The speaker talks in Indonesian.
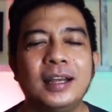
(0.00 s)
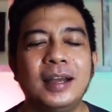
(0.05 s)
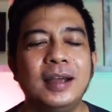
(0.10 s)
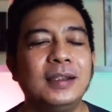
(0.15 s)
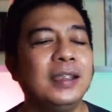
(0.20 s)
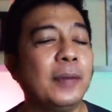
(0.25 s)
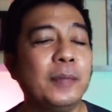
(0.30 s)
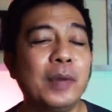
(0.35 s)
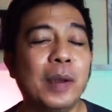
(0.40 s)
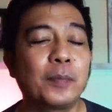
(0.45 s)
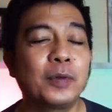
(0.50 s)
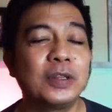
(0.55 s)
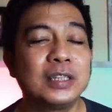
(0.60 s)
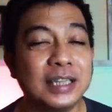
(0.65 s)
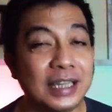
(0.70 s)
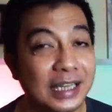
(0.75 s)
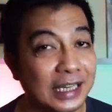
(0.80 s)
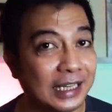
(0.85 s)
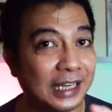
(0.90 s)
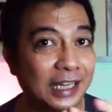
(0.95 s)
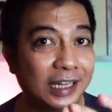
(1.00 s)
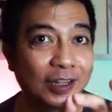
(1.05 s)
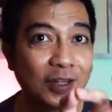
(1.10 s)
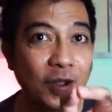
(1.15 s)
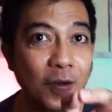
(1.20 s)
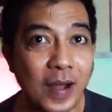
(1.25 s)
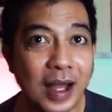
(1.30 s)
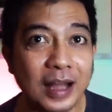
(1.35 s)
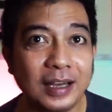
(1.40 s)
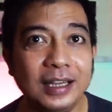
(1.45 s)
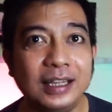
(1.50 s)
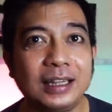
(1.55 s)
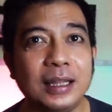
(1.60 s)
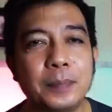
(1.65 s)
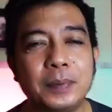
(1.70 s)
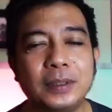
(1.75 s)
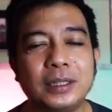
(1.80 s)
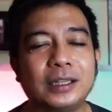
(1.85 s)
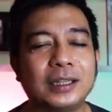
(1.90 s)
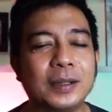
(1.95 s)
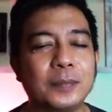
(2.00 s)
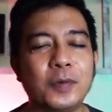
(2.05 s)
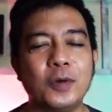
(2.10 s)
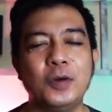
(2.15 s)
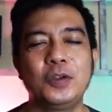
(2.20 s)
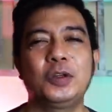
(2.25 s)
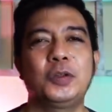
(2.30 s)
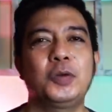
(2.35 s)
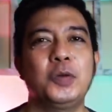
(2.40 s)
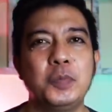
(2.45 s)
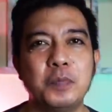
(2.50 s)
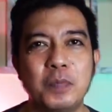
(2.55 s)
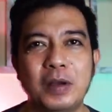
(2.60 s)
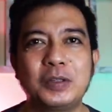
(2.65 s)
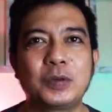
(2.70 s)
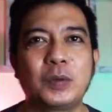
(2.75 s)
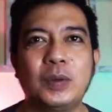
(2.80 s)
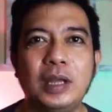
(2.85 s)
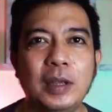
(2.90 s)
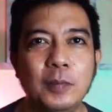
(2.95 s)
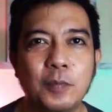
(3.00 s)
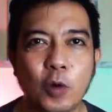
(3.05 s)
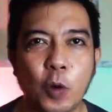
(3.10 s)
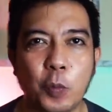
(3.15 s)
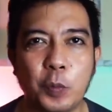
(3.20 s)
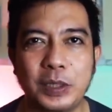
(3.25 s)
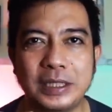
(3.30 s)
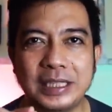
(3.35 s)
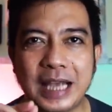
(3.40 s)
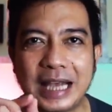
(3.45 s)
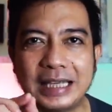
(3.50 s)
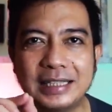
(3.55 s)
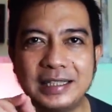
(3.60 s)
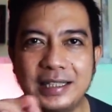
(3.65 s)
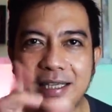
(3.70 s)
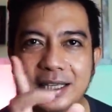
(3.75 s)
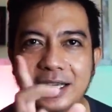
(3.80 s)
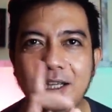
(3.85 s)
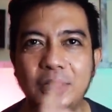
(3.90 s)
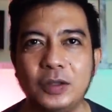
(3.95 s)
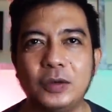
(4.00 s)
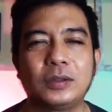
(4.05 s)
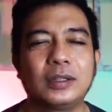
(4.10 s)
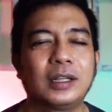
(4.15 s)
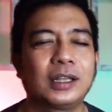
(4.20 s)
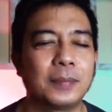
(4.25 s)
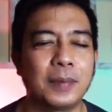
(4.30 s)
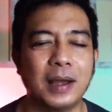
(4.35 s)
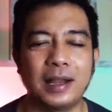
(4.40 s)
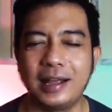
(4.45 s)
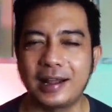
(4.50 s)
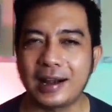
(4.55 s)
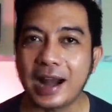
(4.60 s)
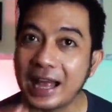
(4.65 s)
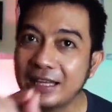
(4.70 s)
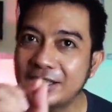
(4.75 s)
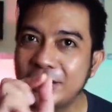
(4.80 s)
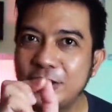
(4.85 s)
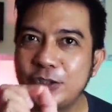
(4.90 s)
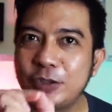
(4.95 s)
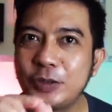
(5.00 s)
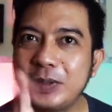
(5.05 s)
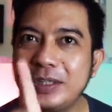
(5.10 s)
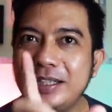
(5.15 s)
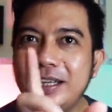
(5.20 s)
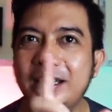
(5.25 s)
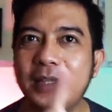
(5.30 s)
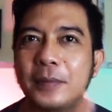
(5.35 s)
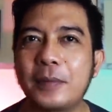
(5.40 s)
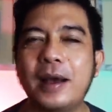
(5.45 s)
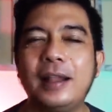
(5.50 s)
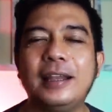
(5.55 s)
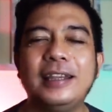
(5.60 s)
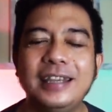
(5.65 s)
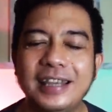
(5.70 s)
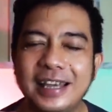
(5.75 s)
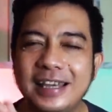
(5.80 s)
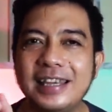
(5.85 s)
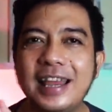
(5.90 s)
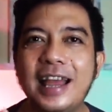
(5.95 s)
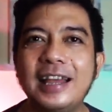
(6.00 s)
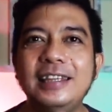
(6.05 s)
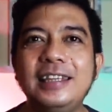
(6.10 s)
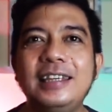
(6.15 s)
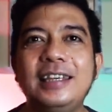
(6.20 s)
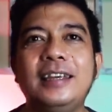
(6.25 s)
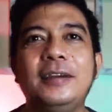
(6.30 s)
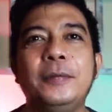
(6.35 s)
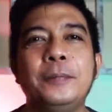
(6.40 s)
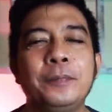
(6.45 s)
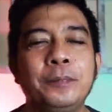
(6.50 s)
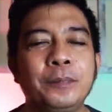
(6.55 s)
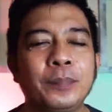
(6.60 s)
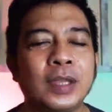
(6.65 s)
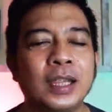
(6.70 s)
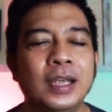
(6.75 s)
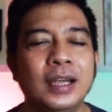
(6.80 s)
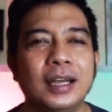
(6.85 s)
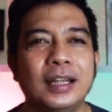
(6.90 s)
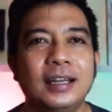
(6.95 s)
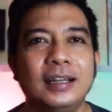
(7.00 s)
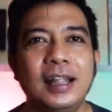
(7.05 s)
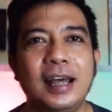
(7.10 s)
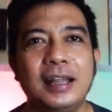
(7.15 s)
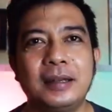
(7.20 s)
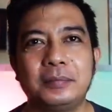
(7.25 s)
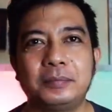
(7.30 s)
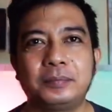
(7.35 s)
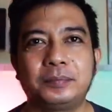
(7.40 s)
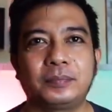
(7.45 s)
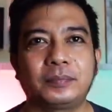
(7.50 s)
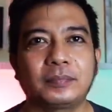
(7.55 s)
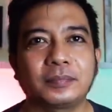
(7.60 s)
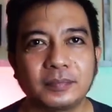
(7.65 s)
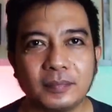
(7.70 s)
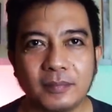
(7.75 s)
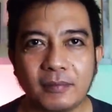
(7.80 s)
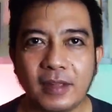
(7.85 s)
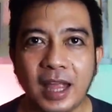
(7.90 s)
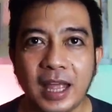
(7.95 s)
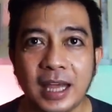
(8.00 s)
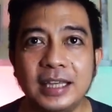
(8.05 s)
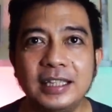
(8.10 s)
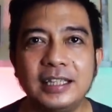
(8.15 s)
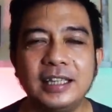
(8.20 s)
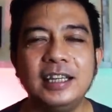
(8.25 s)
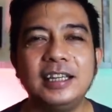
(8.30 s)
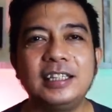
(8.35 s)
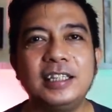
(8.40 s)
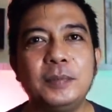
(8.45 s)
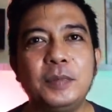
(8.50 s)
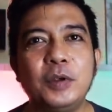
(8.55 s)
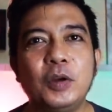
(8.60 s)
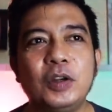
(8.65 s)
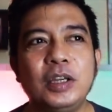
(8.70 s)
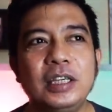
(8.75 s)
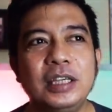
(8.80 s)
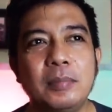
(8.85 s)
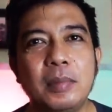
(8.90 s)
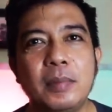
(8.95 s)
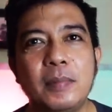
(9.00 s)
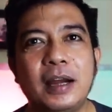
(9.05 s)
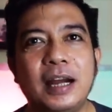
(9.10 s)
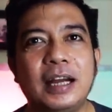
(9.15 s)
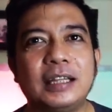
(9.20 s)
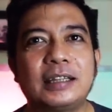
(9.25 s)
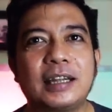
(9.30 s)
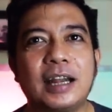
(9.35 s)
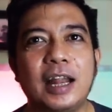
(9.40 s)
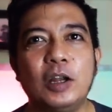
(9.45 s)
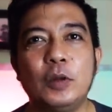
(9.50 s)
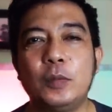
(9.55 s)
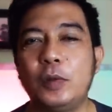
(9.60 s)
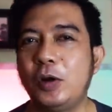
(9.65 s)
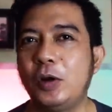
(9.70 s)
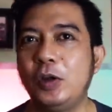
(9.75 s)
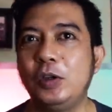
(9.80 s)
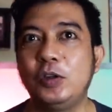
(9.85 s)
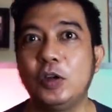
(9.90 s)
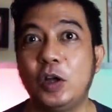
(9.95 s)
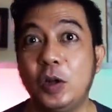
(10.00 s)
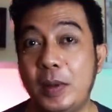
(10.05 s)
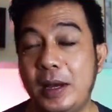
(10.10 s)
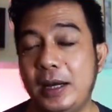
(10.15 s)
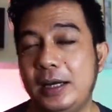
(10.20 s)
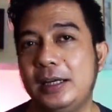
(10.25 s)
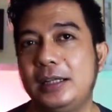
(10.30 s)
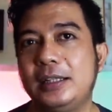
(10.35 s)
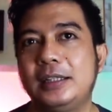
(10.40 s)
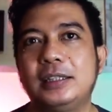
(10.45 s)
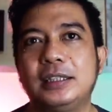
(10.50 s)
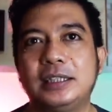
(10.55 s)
Ya biarpun sedikit doang nih tapi tetap Onyo tuh masukin improvisasi gitu. Tetap ada racunnya tuh kali dia nyanyi. Dan di sini sih biodinya memang nggak terlalu menonjol banget